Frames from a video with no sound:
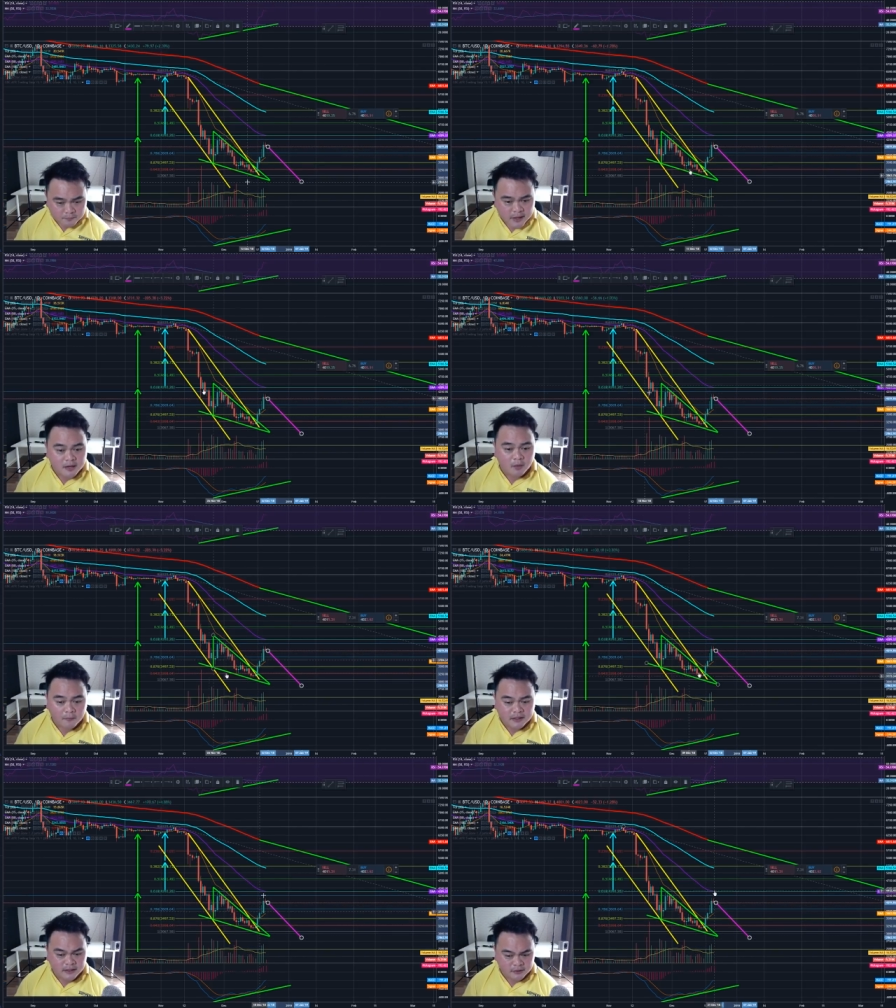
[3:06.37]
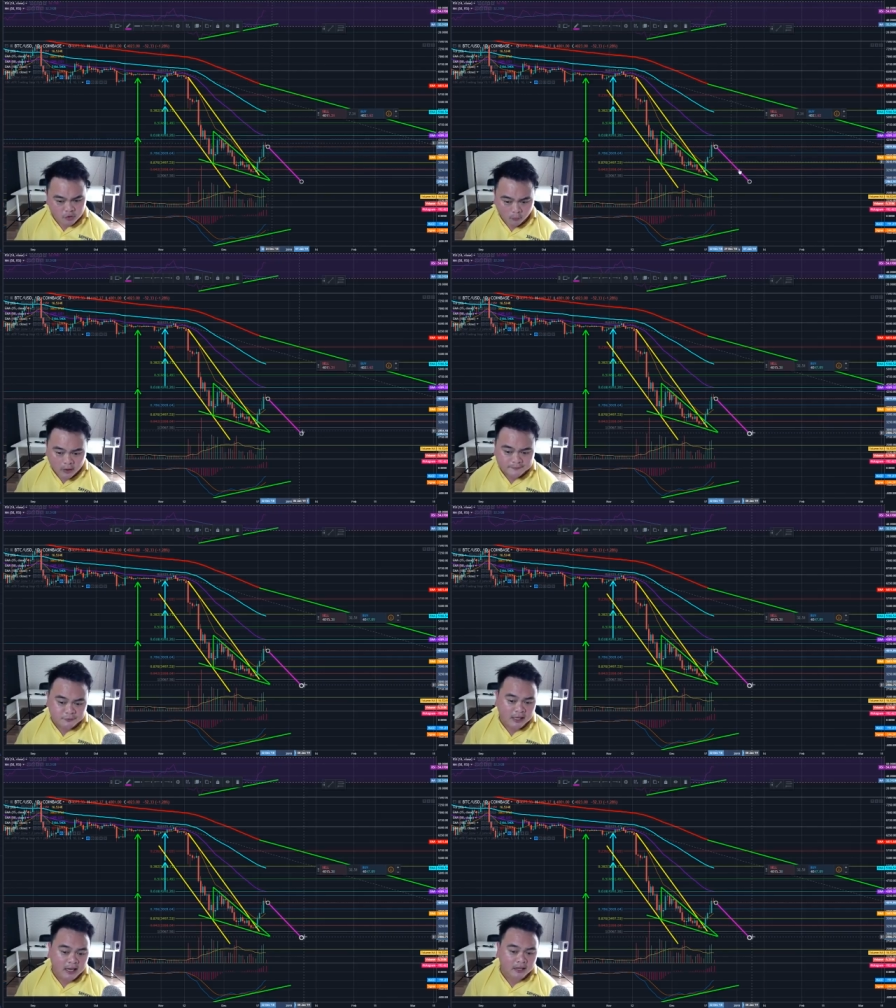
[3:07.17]
อย่างที่บอกเพื่อที่จบเวฟสุ
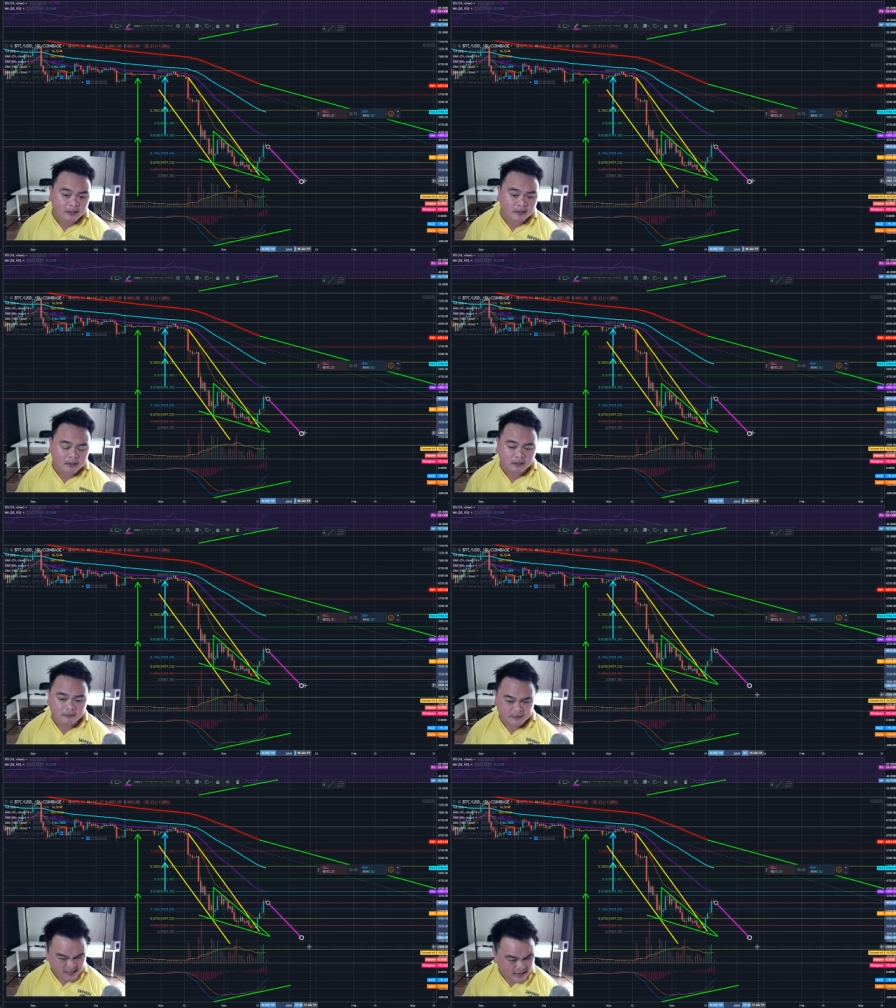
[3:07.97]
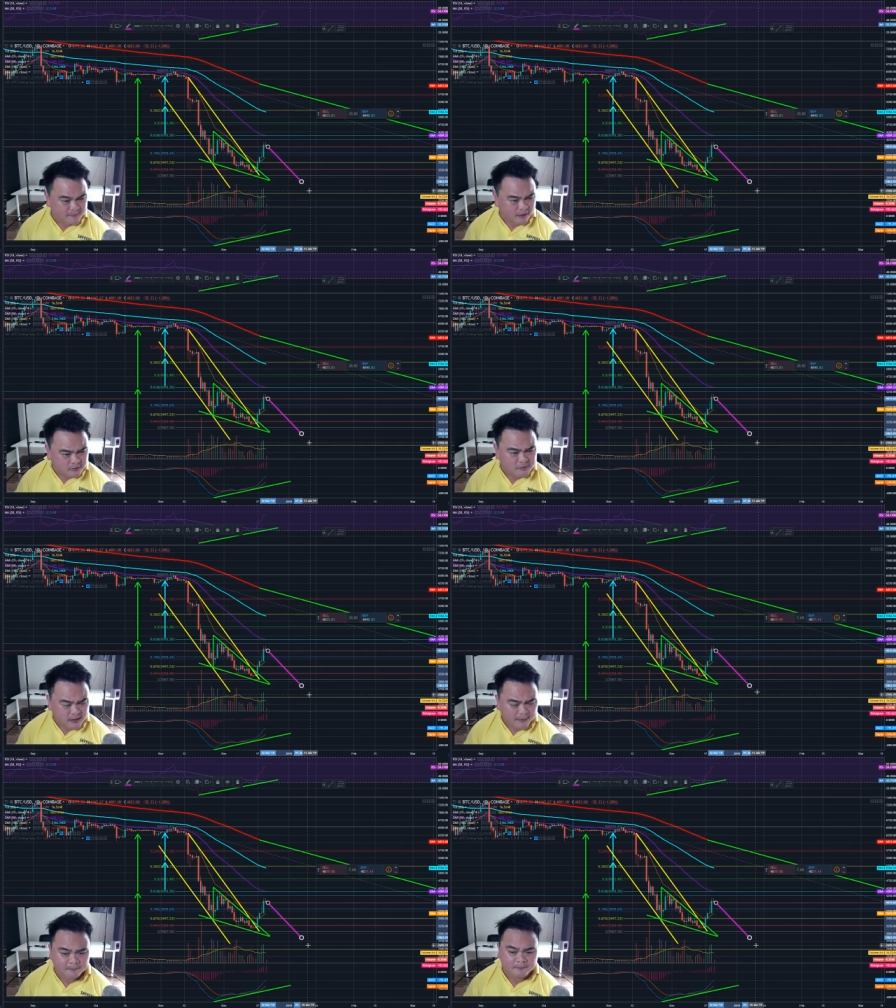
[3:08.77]
ดท้ายเนี่ยนะฮะยังไงมันก็ต้อง
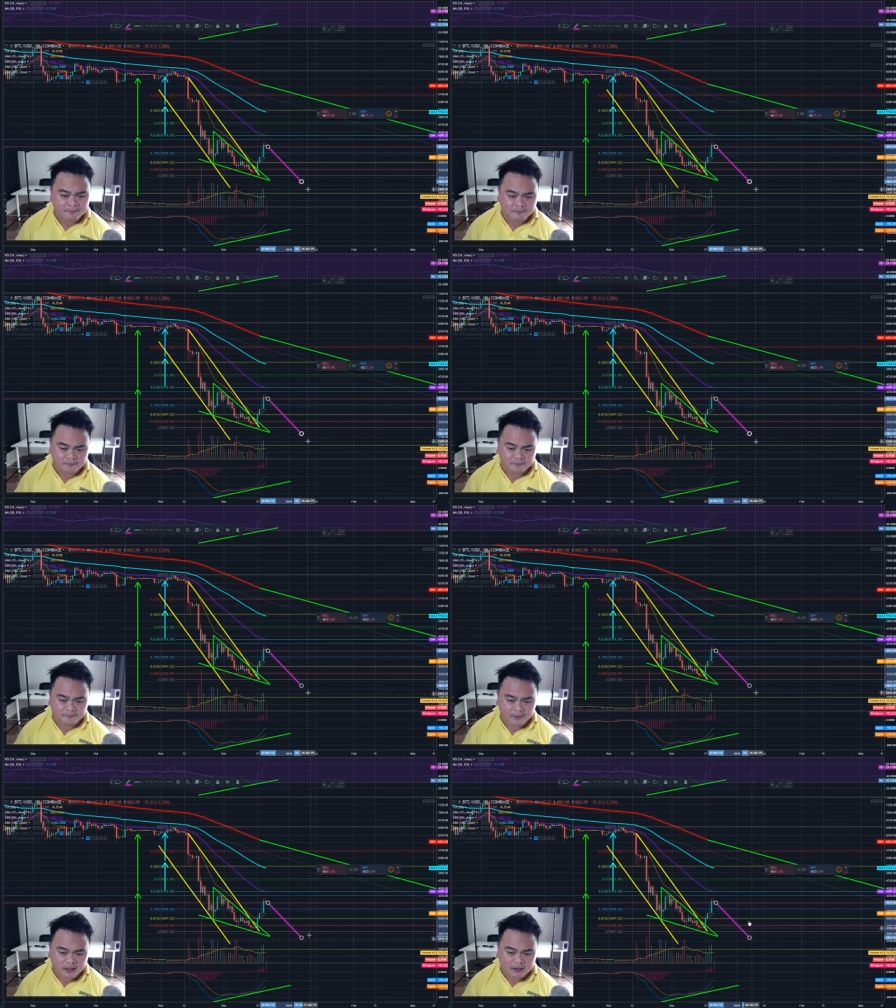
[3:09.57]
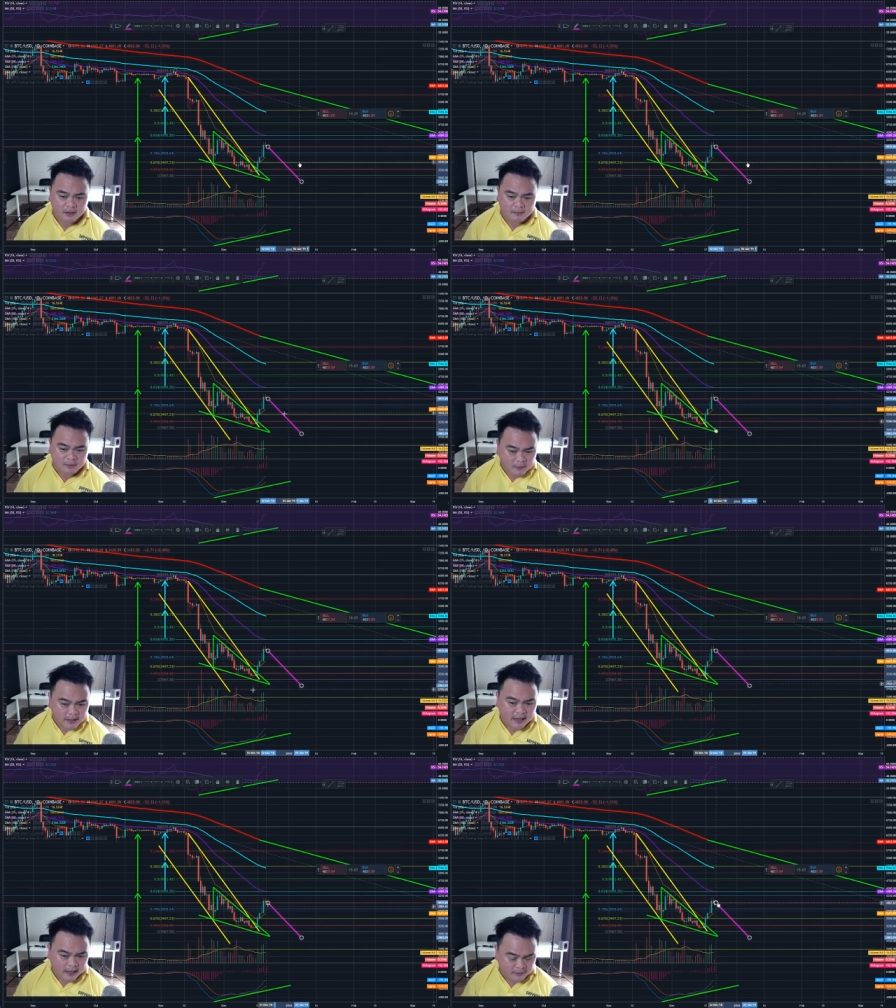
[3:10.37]
ทำนะฮะไม่ว่า
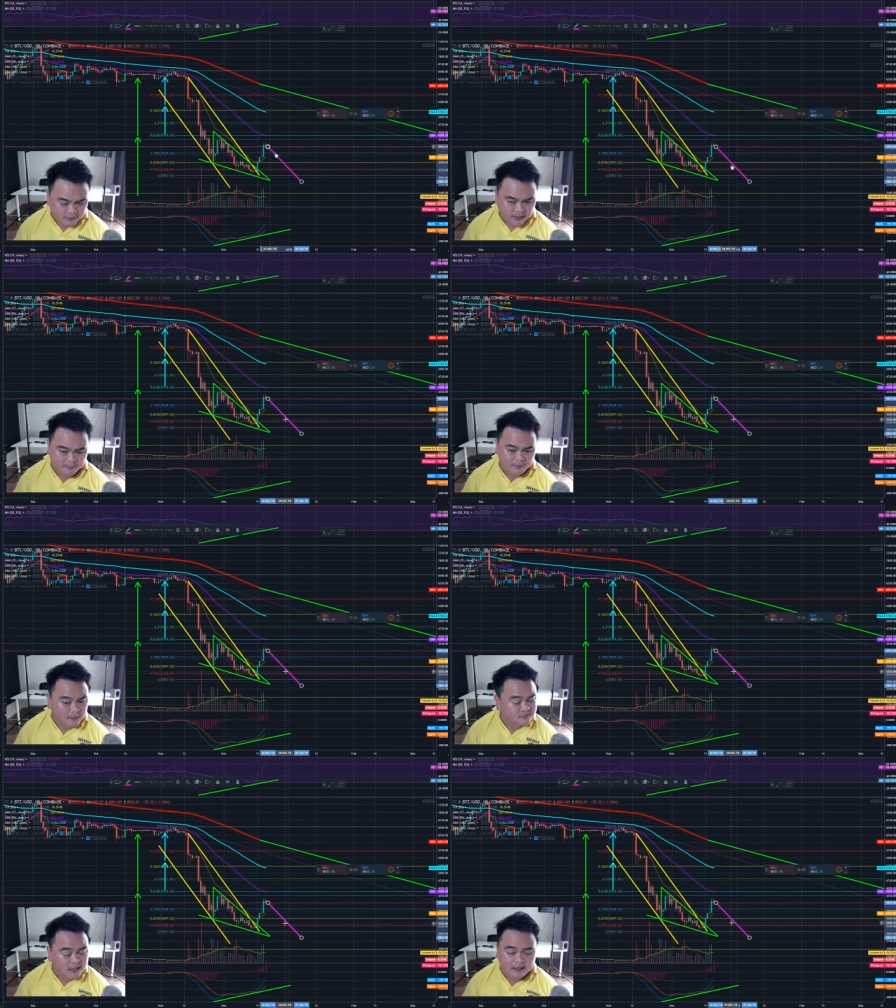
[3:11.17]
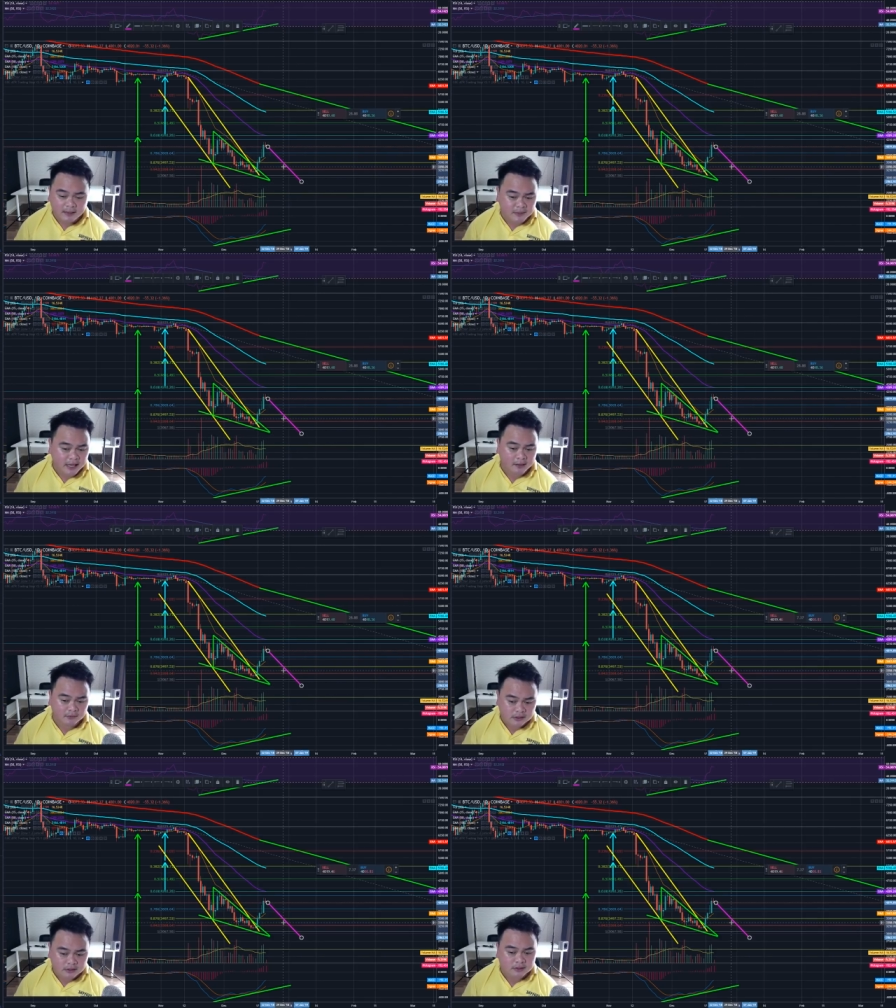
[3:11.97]
ยังไงก็ต้องทำสั้นทำยาว
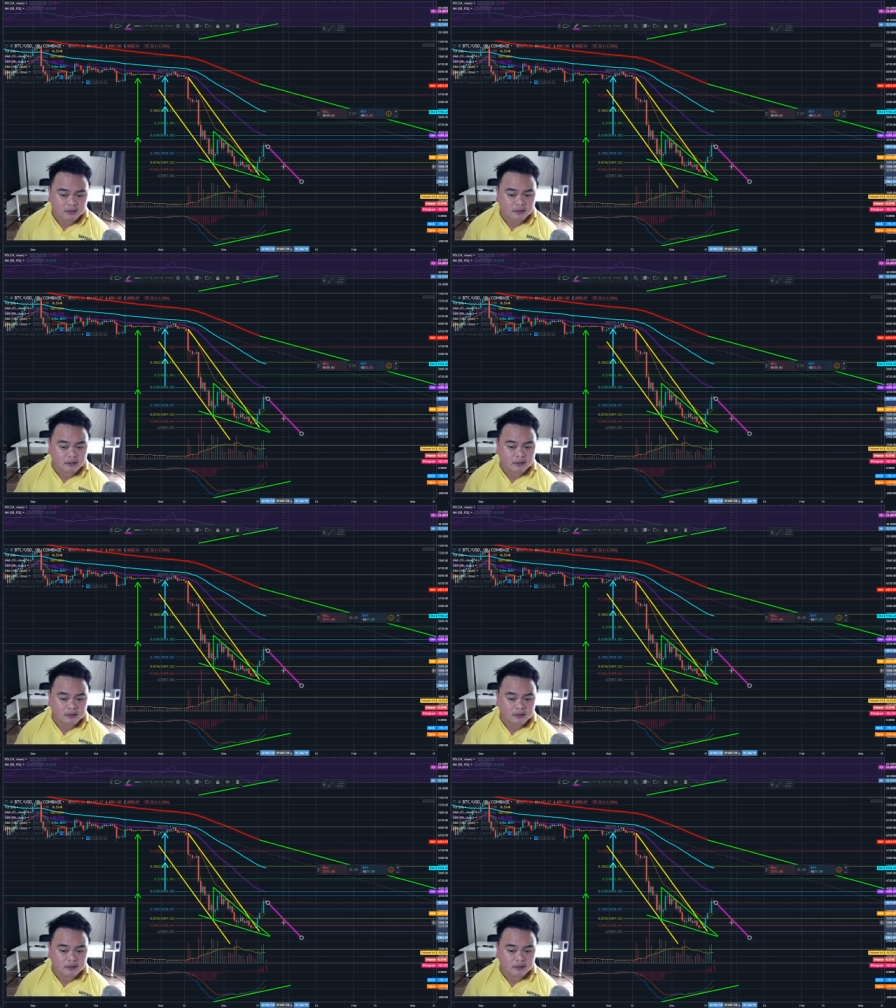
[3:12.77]
เรื่องหนึ่งเลย